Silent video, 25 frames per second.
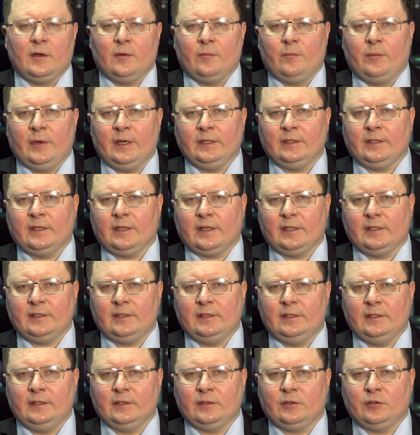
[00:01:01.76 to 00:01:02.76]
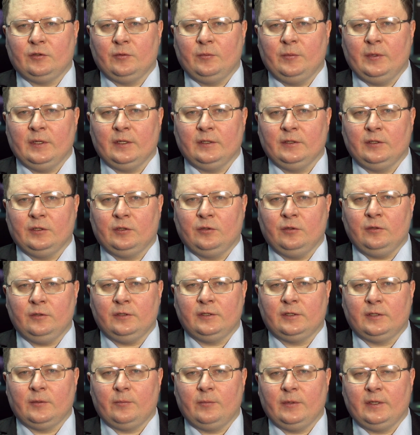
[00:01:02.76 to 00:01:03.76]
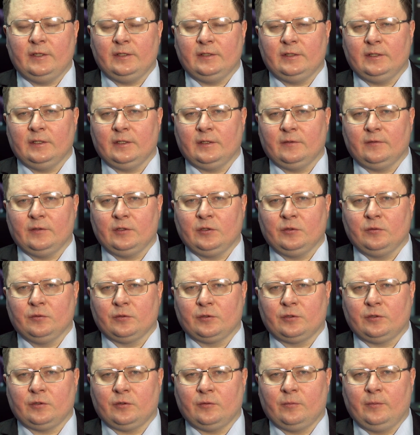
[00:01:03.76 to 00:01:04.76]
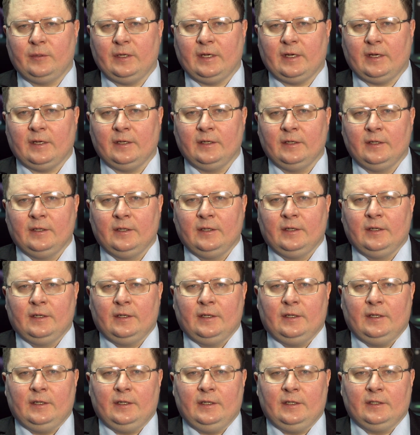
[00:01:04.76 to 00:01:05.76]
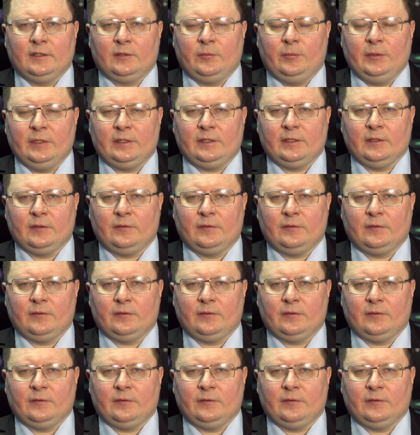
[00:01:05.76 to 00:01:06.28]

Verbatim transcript: Банк России сумел не только стабилизировать курс рубля и сбить